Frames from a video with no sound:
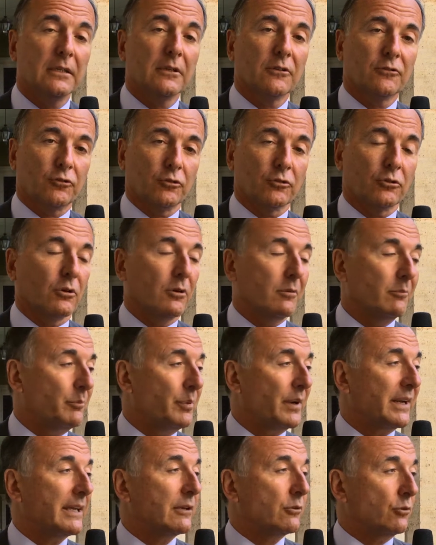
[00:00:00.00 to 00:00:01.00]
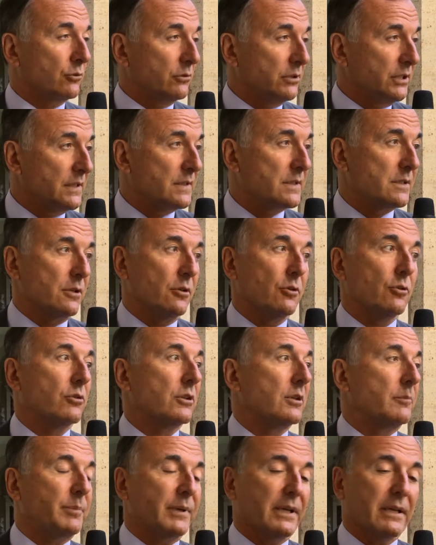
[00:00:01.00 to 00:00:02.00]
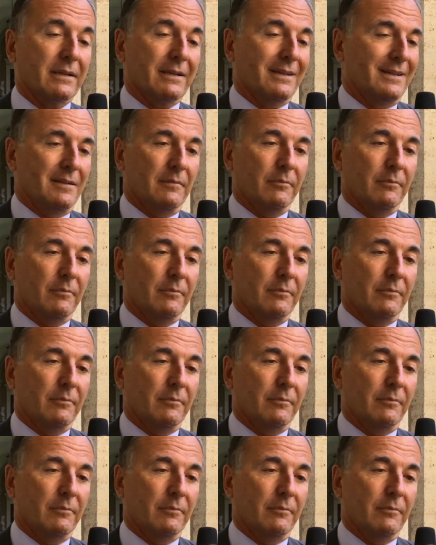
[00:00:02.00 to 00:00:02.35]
sono precondizioni per